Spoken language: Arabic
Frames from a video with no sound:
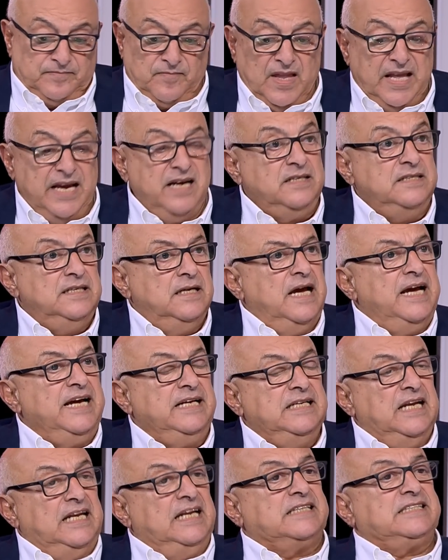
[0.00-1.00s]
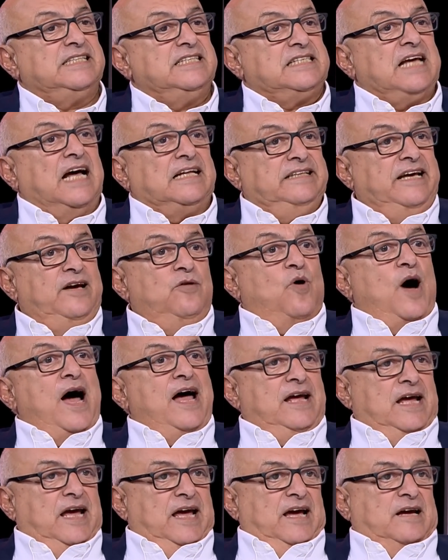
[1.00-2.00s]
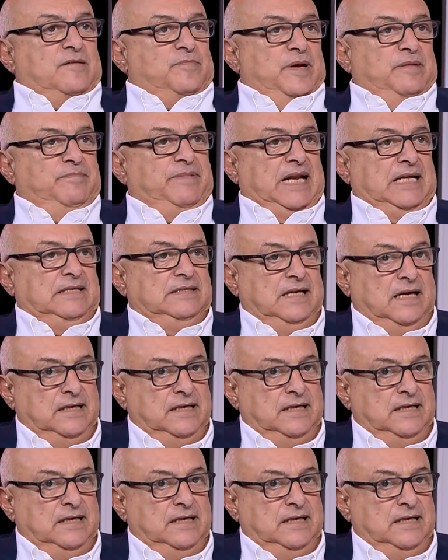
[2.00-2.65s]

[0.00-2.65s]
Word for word: سؤالي احنا سؤالي مباشر هواية هيك سؤالي يعني.